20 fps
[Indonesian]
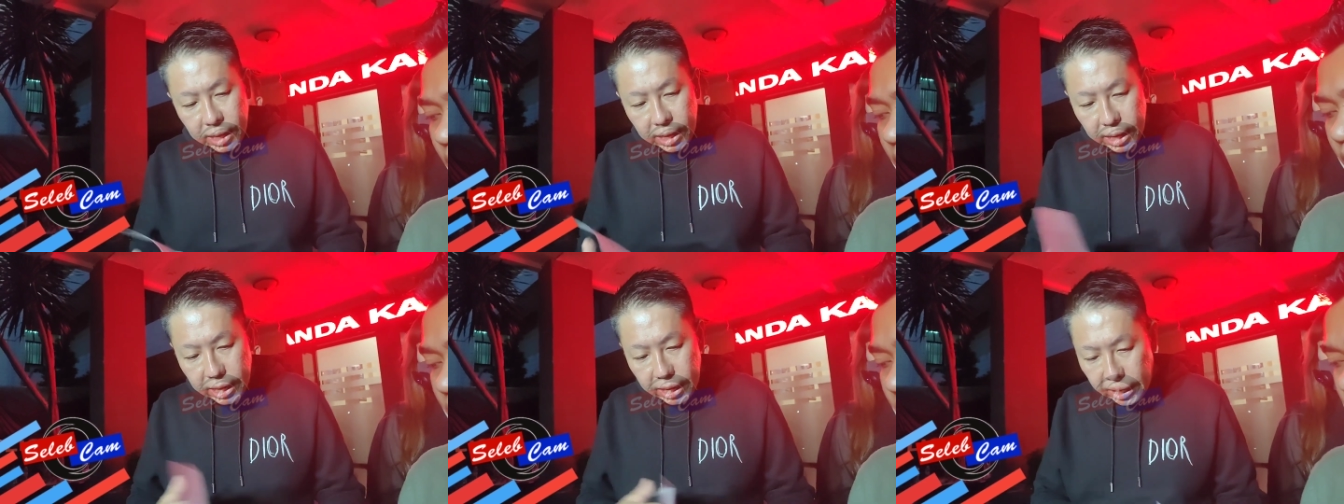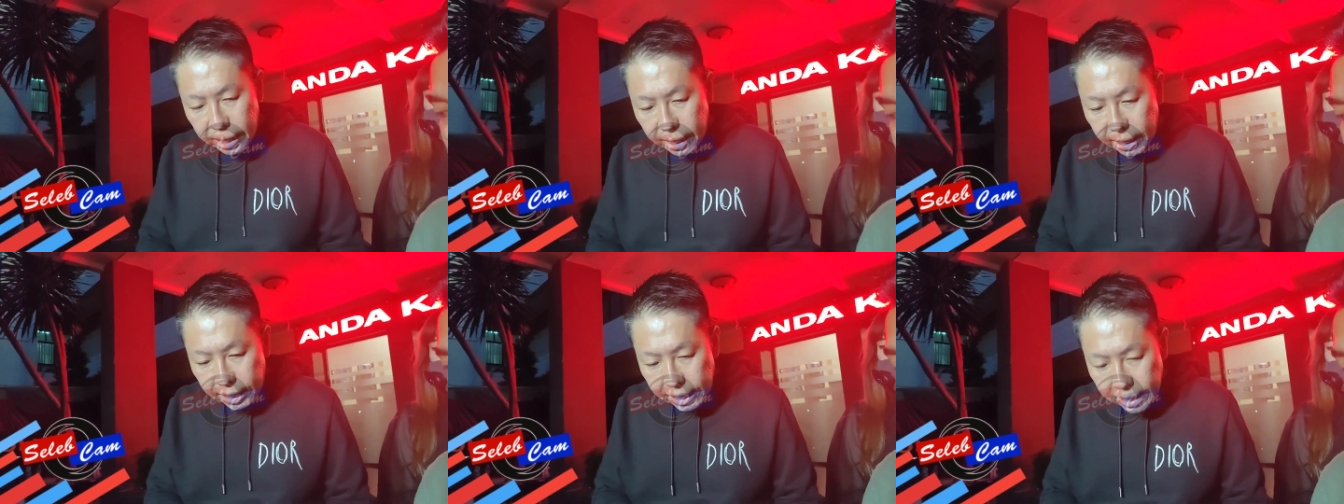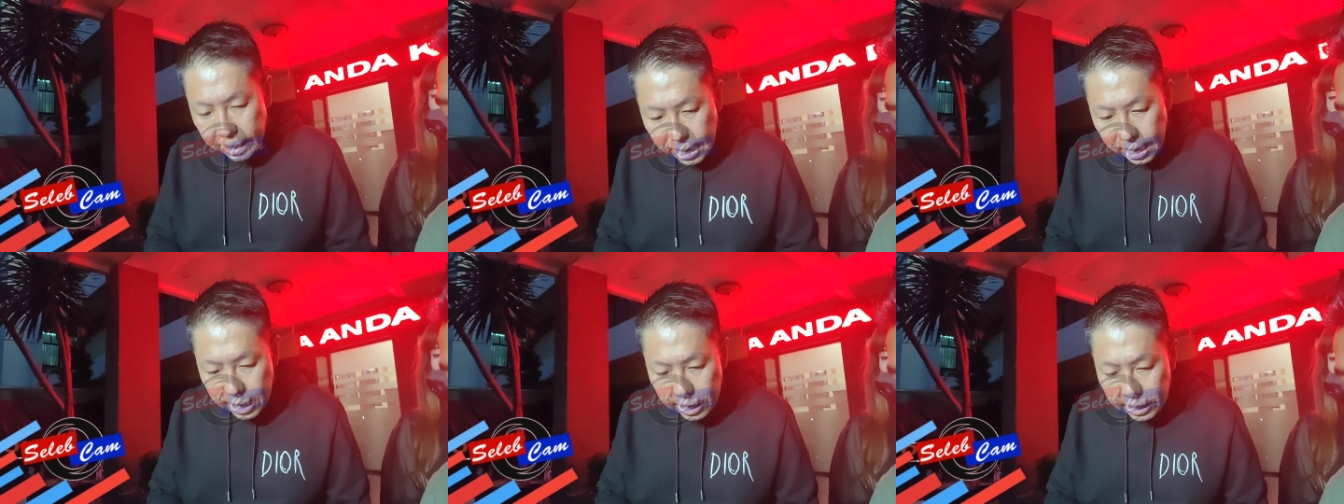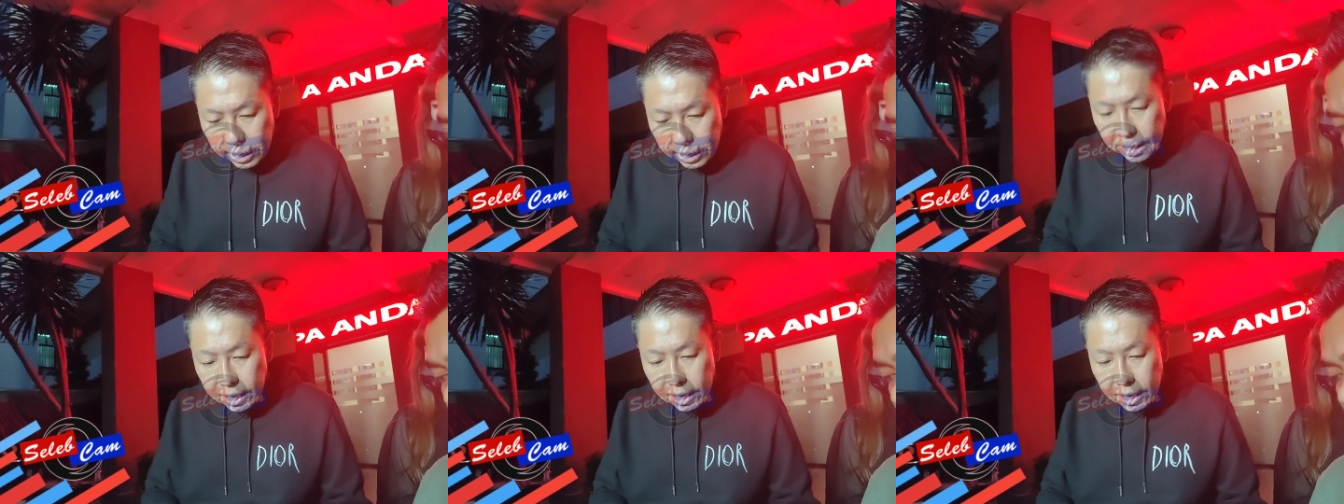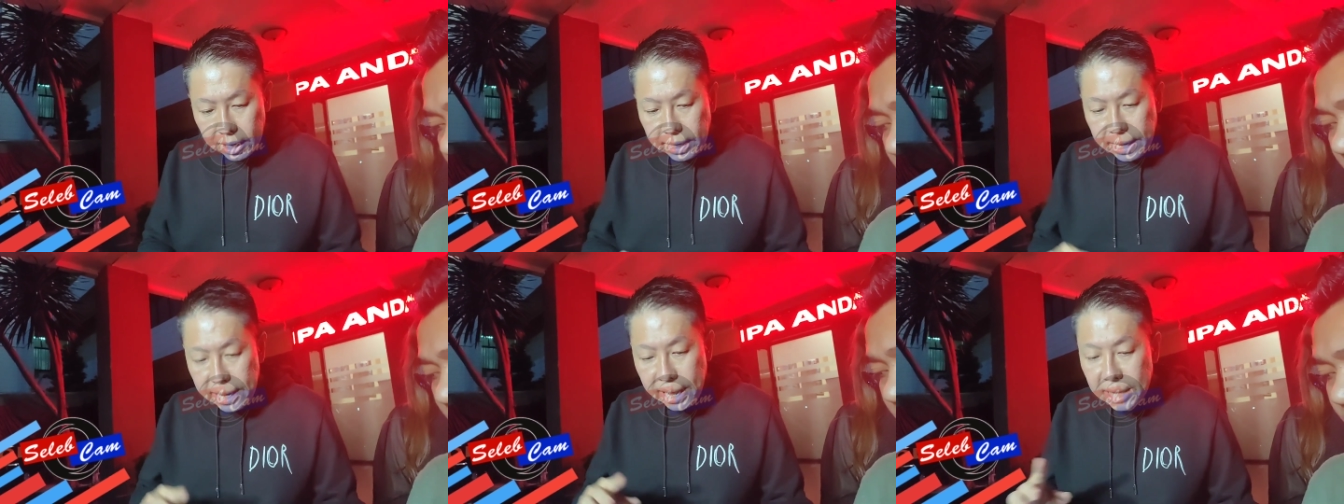ini dia
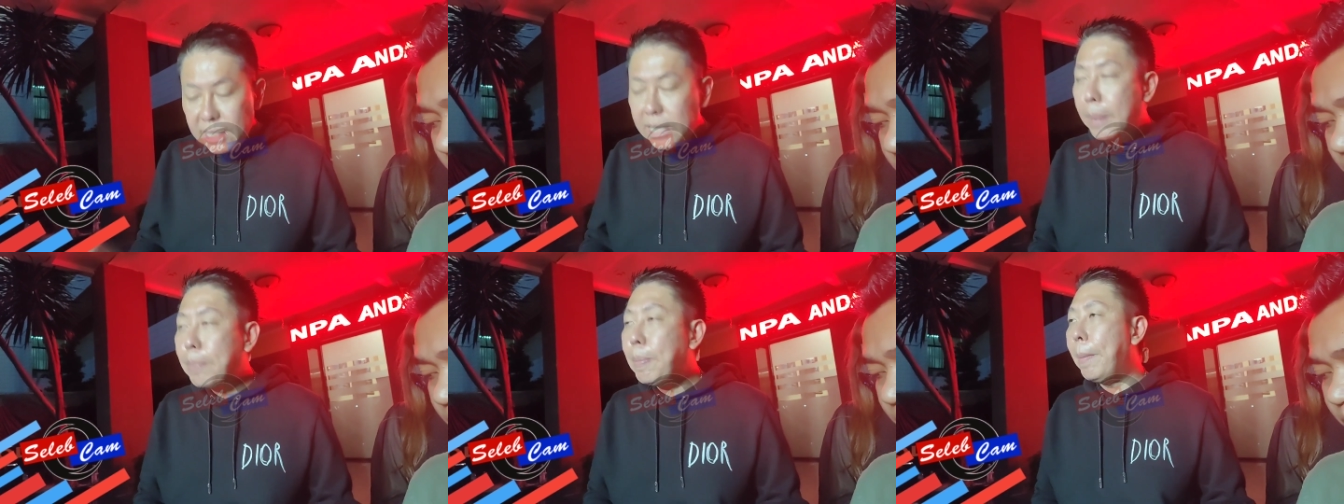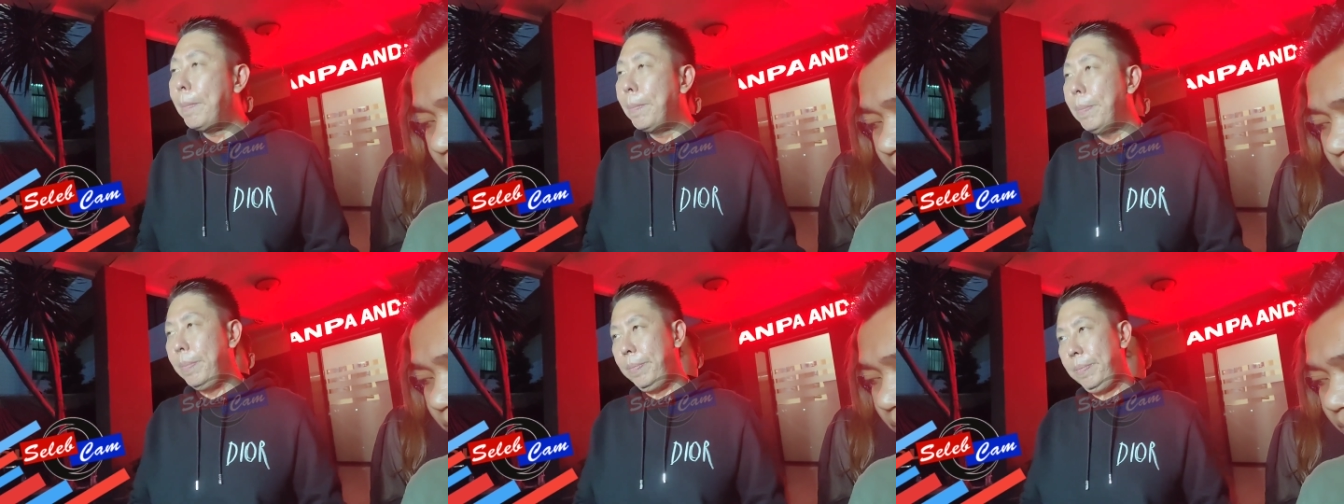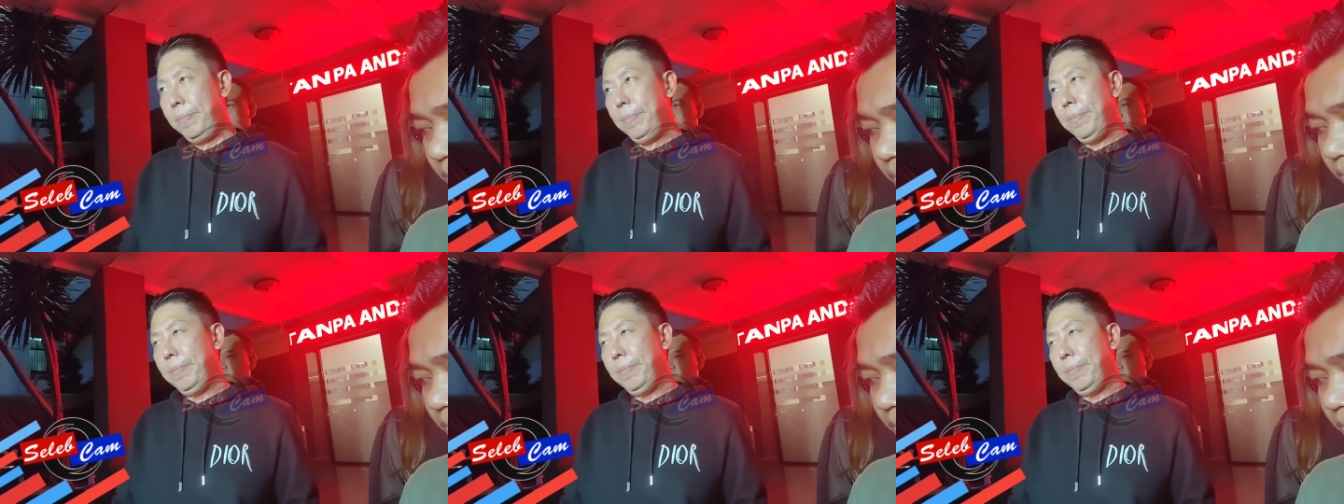dia sepam.